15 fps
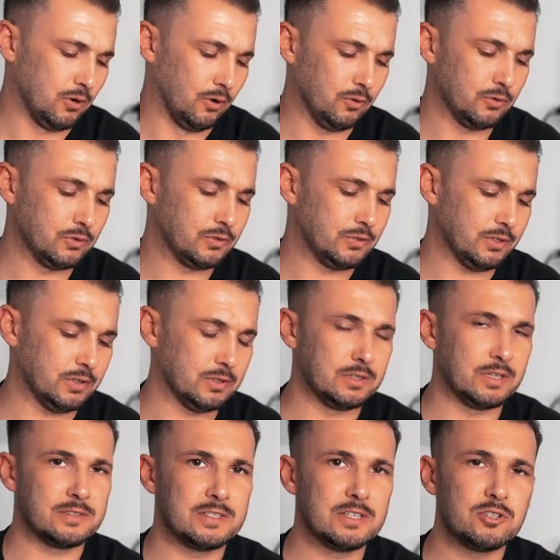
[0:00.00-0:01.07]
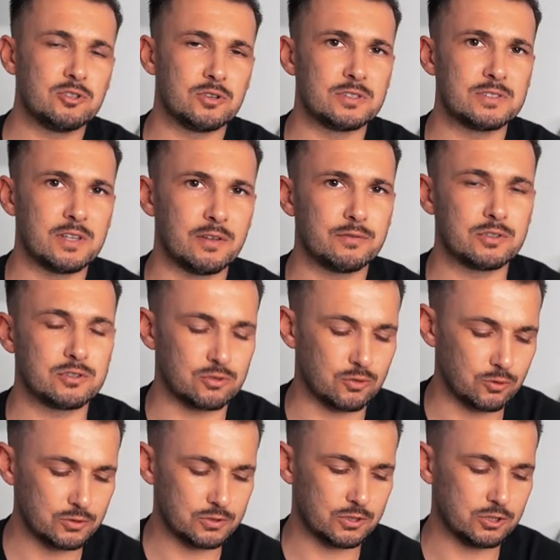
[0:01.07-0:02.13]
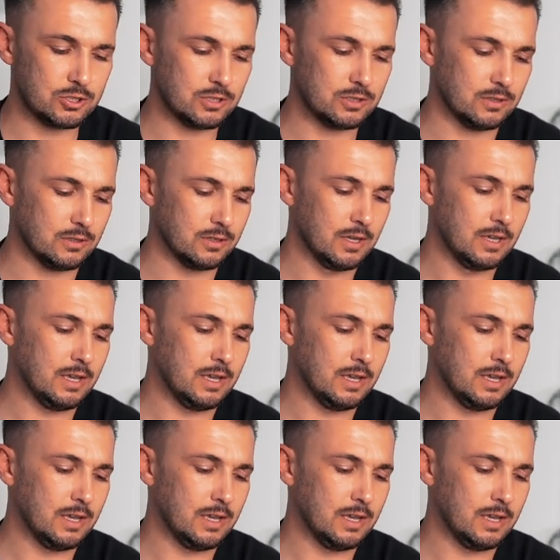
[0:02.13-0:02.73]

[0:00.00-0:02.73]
und äh, das T-Shirt ist dafür zu kurz geschnitten.